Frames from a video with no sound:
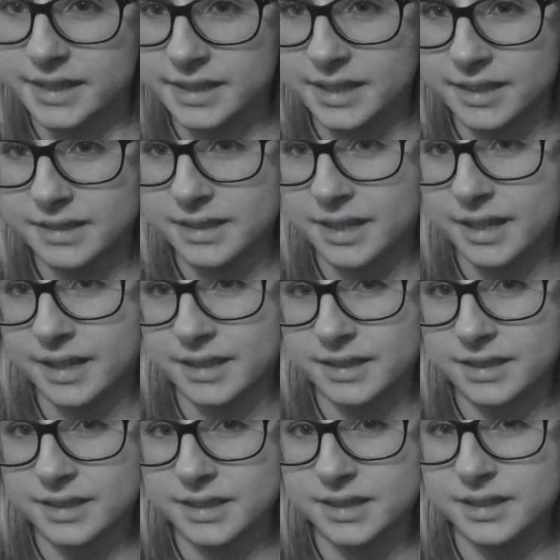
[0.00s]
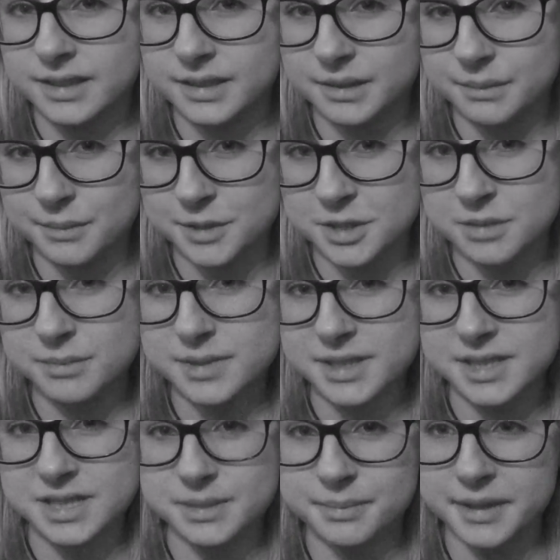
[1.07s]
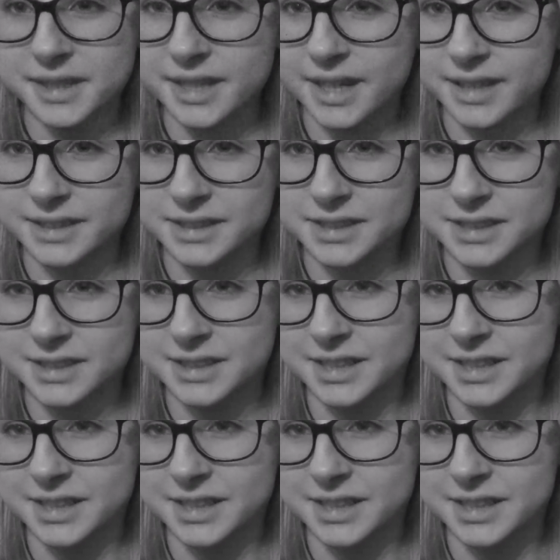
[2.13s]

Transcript: Jednak możemy zmieniać